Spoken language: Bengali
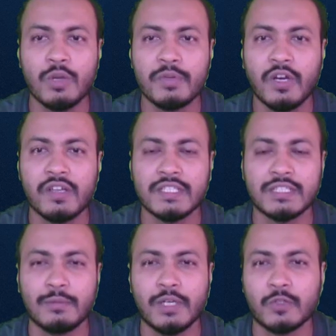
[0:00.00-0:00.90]
হ্যালো এভরিওয়ান
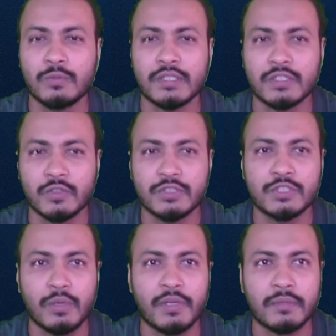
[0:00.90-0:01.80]
আসসালামু আলাইকুম আশা
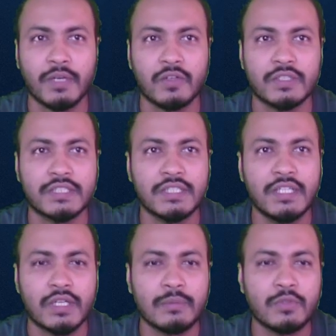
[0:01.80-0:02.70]
করছি সবাই অনেক ভালো আছেন
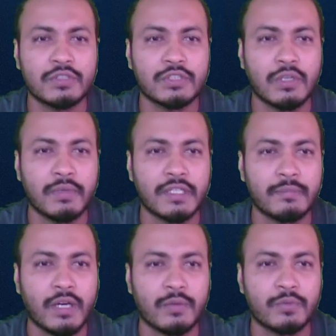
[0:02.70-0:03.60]
ওয়েলকাম করছি
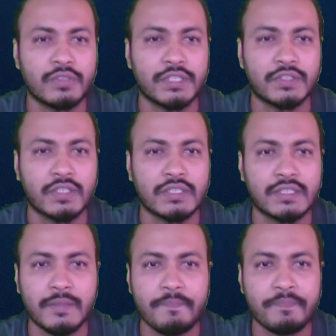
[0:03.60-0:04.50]
সবাইকে পাওয়ারফুল
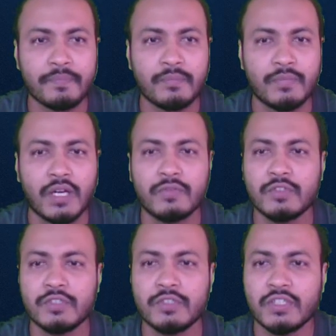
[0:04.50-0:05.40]
টিউটোরিয়ালসে
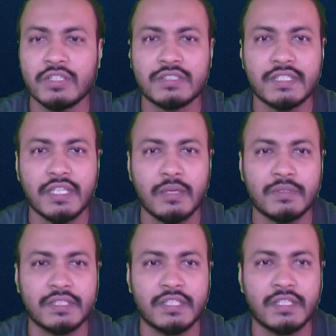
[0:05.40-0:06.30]
পাওয়ারফুল টিউটোরিয়ালসে
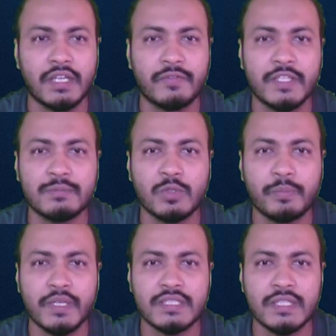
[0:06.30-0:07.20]
আমাদের
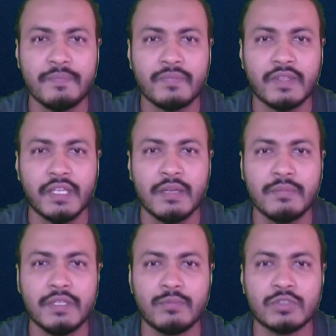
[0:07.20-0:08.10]
ফেসবুক পেজে
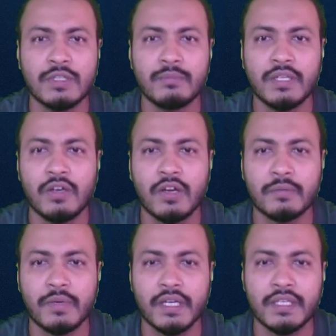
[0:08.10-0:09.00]
এমডি মোজাম্মেল
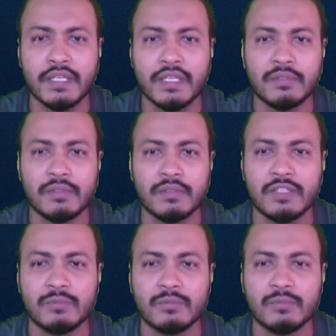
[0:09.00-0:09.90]
হক ভাই
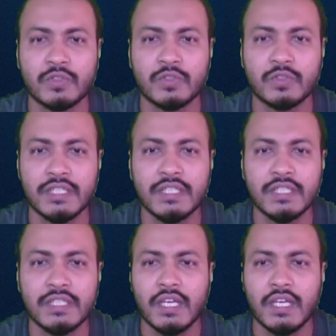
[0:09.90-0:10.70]
আমাদেরকে ইনবক্স করেছিলেন